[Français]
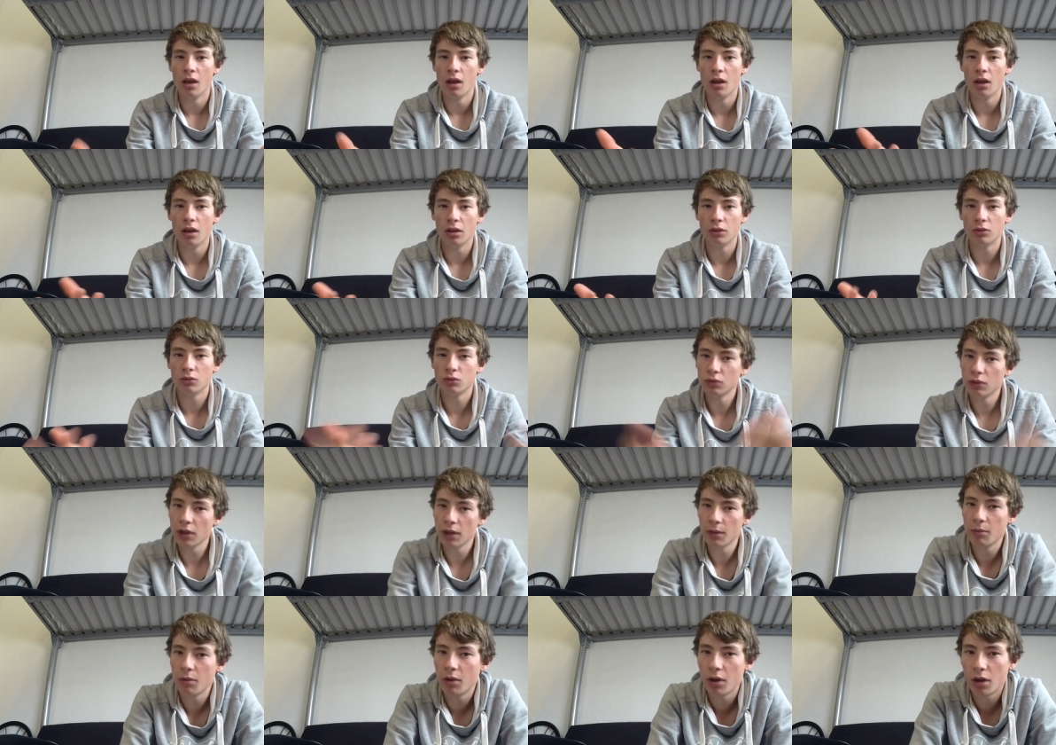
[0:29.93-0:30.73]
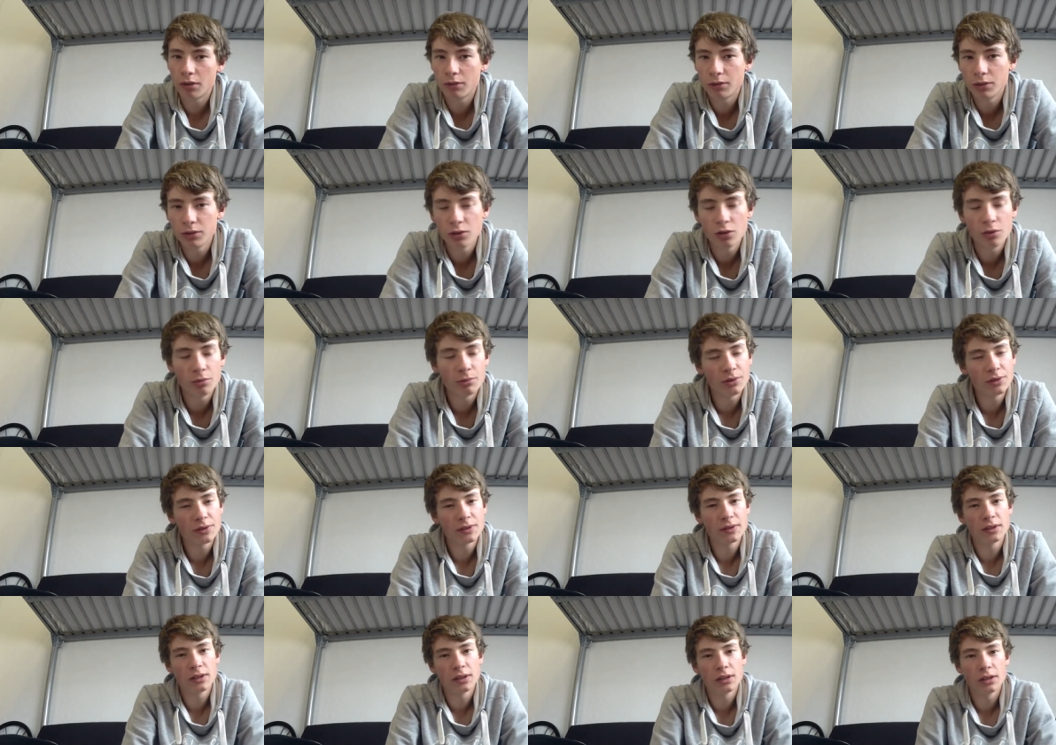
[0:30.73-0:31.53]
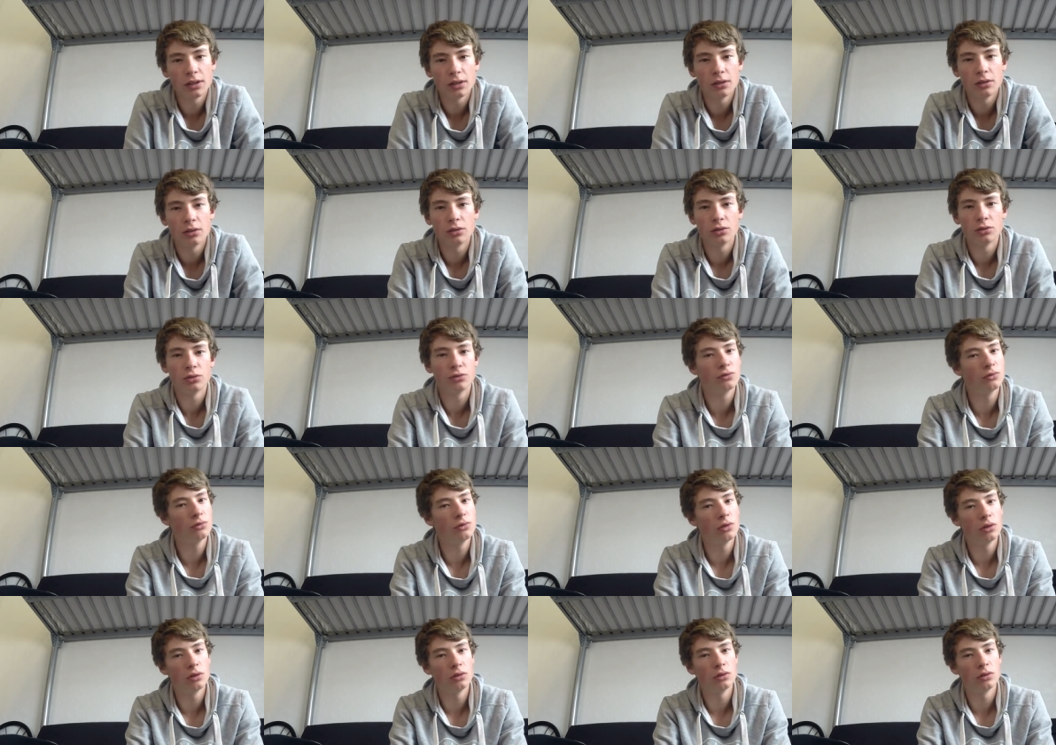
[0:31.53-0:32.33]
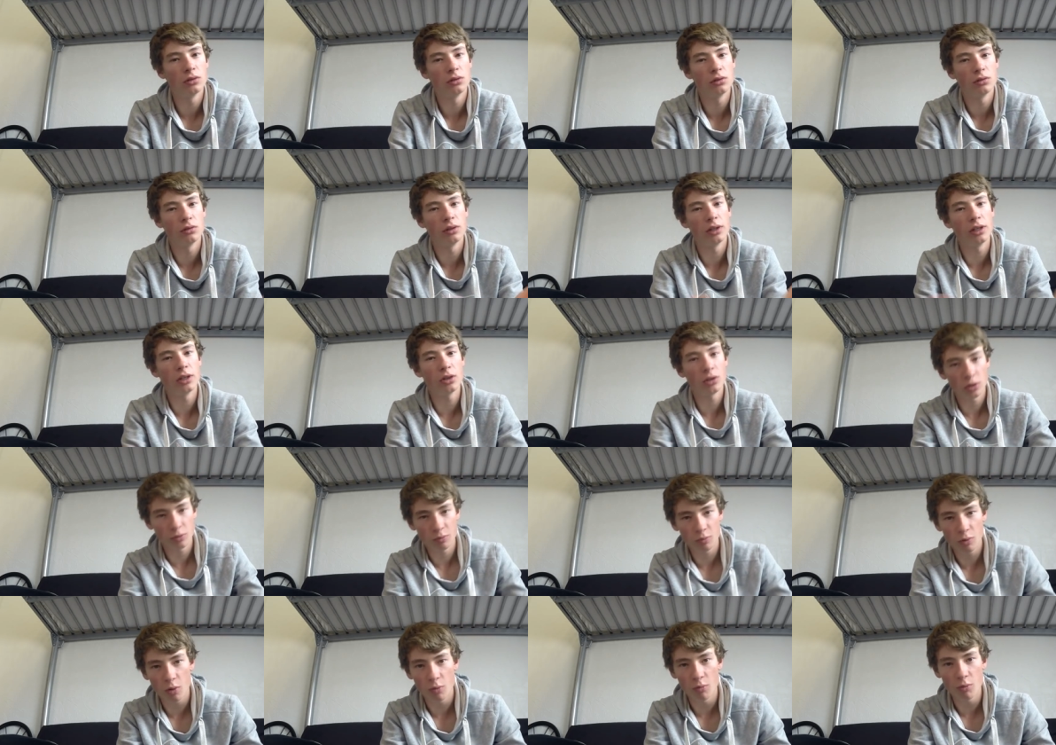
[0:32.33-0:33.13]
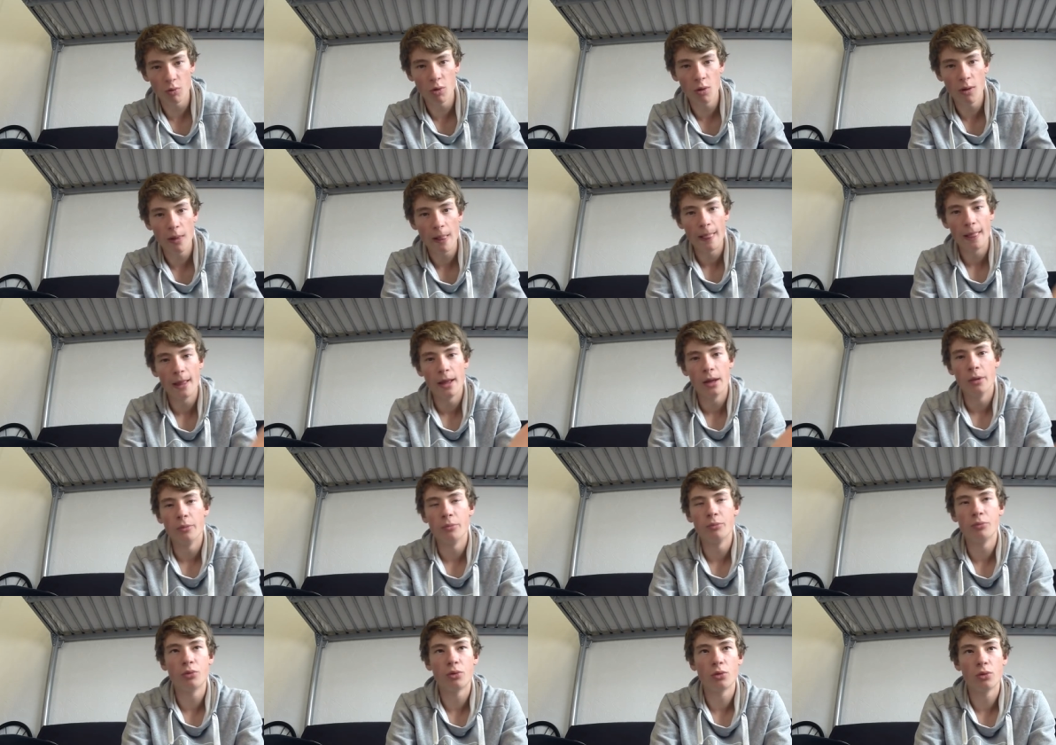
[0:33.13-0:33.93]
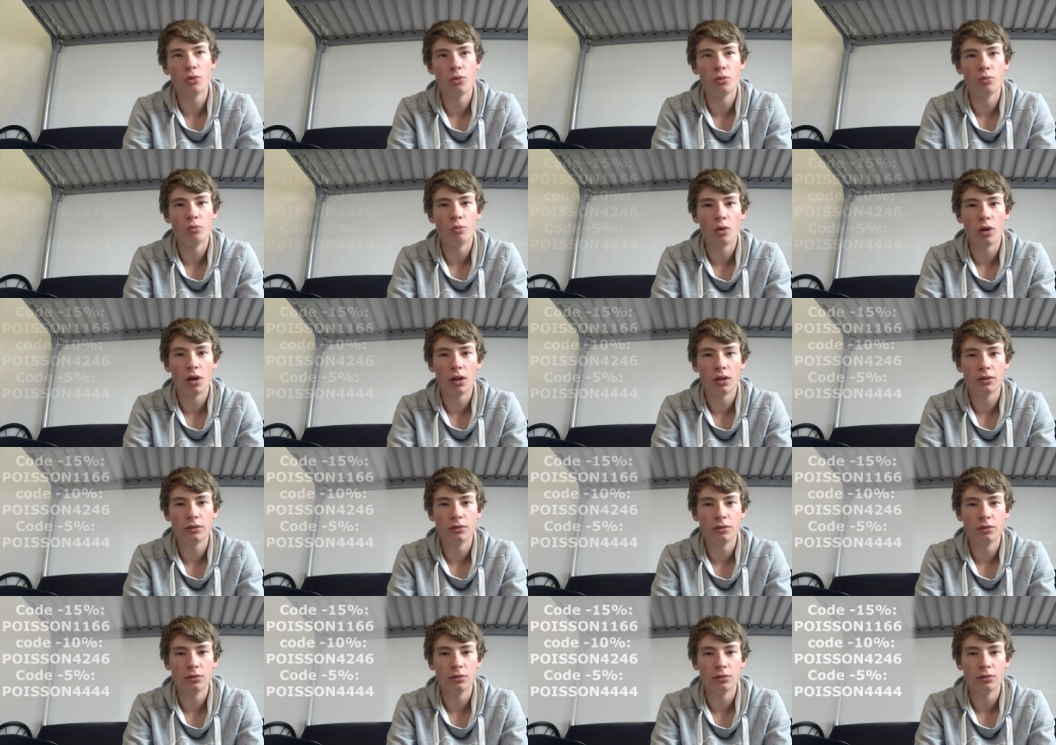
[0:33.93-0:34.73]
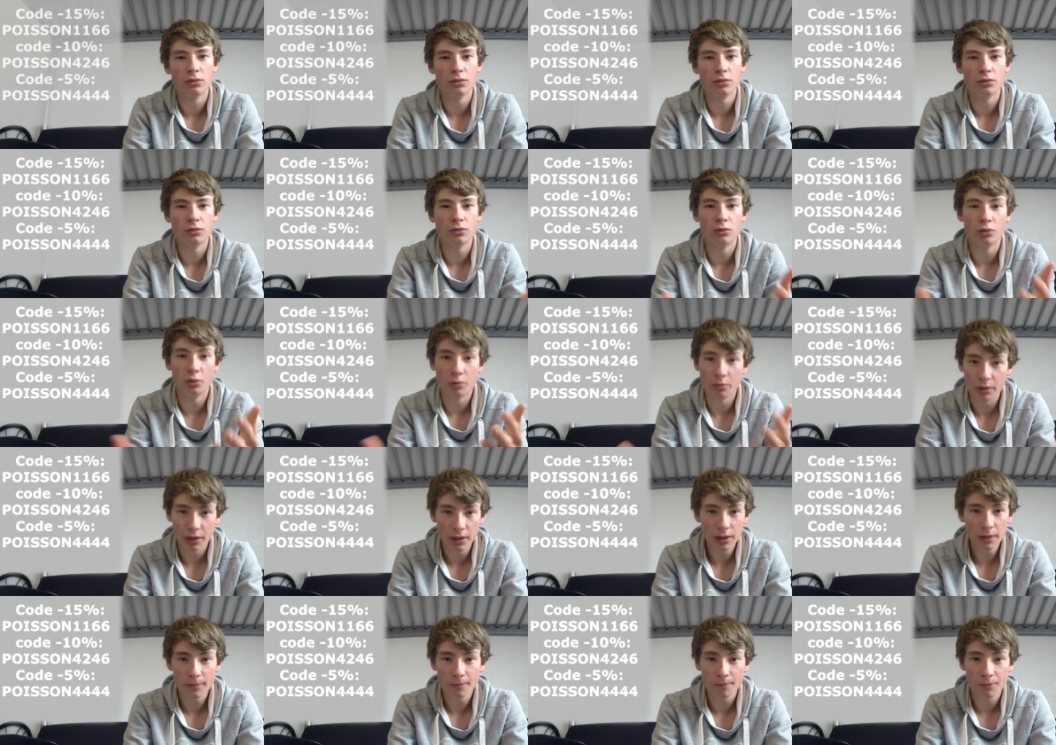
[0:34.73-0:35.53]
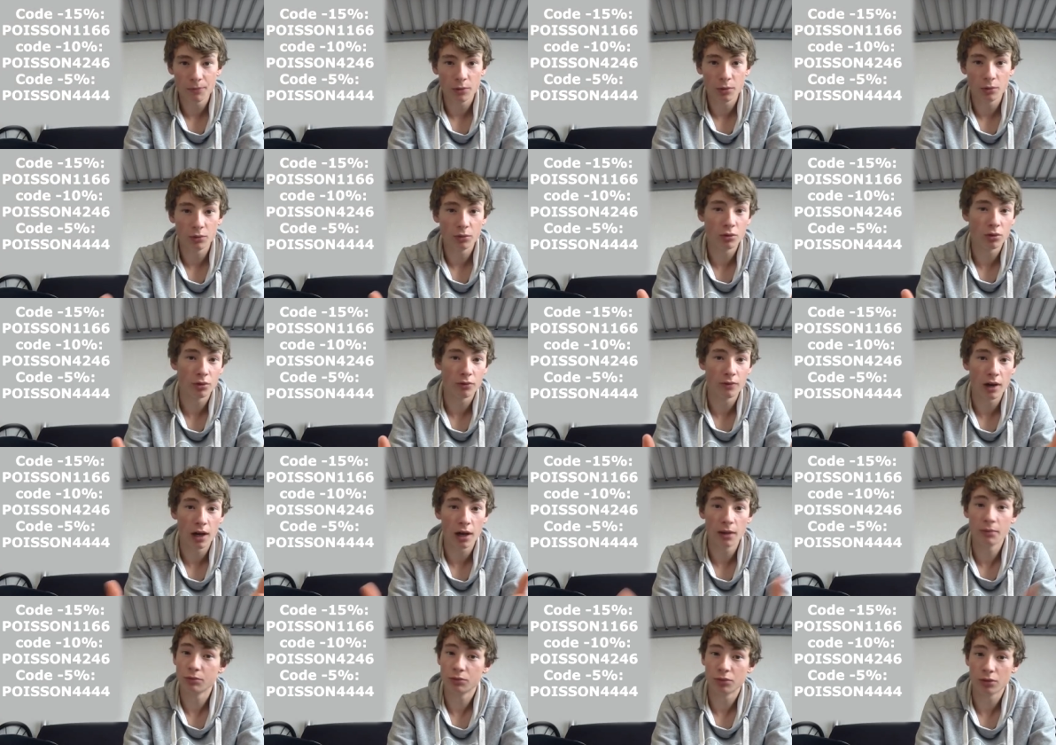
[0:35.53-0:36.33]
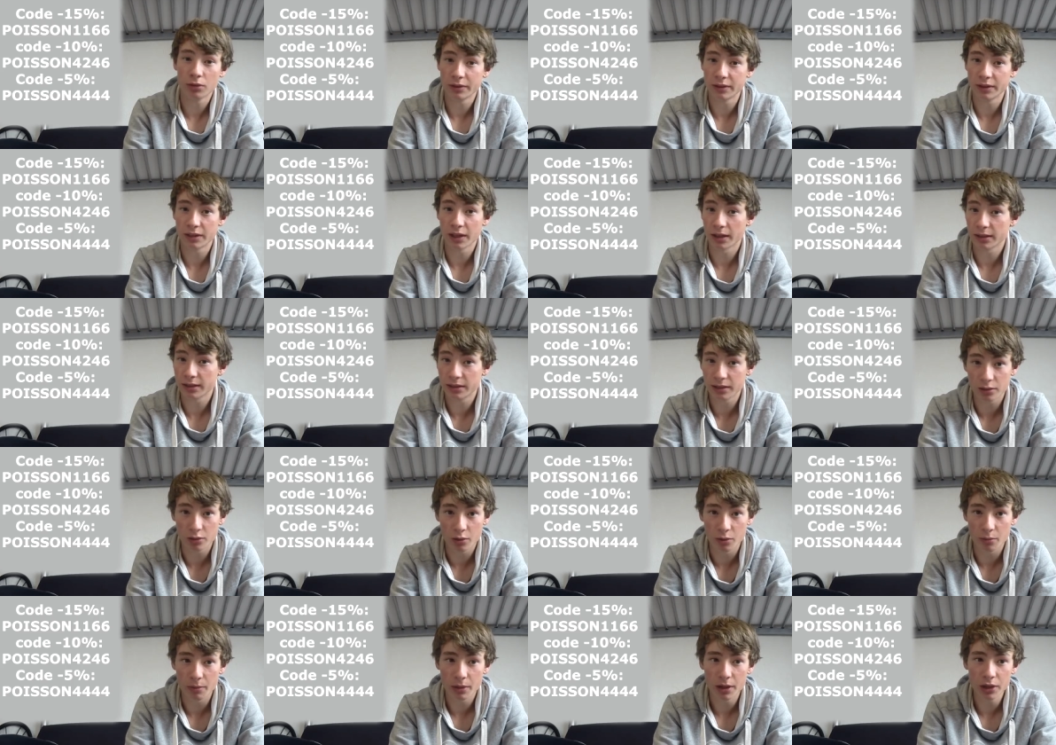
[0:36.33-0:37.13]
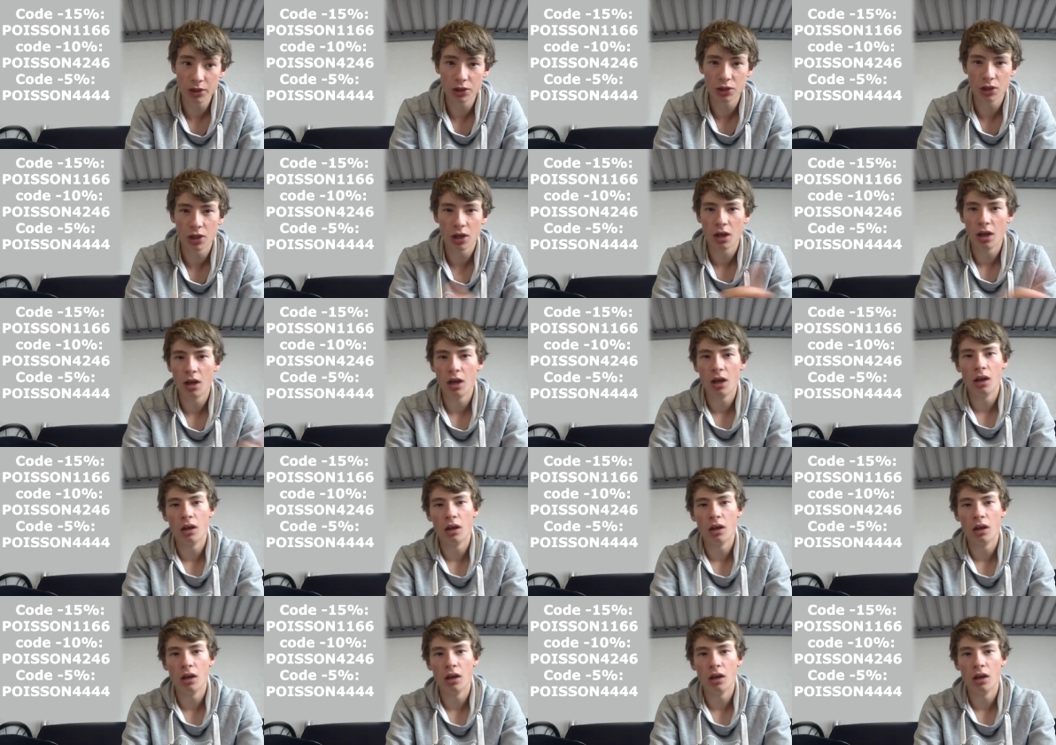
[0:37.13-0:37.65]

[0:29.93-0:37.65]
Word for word: Euh, tout d'abord, avant de commencer, euh, je vous donne euh, les codes promo pour le mois de, mai, donc valable sur cet article pêche.